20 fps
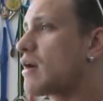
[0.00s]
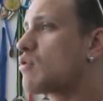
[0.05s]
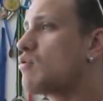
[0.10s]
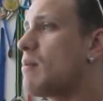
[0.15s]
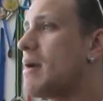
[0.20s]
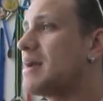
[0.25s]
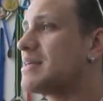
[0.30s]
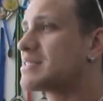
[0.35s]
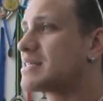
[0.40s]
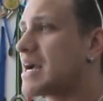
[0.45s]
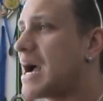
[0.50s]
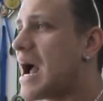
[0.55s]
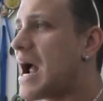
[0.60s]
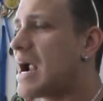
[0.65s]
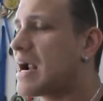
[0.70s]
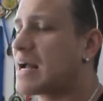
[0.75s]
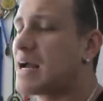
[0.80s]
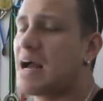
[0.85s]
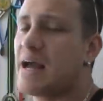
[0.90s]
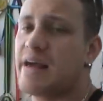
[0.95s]
com mais
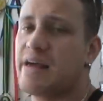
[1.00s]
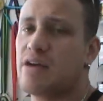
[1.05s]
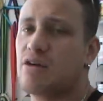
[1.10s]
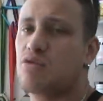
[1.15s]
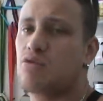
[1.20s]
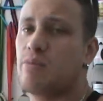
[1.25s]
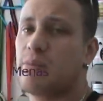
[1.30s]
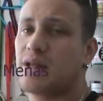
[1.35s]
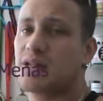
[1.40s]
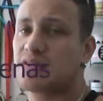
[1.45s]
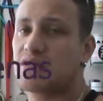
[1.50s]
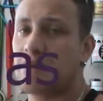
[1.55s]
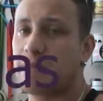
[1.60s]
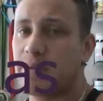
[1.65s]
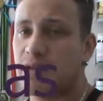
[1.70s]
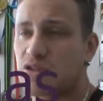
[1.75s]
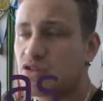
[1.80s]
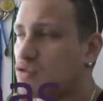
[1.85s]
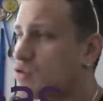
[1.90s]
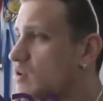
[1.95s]
carga e com menos
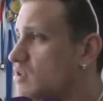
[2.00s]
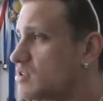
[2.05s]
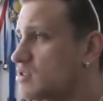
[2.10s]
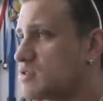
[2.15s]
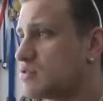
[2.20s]
repetições.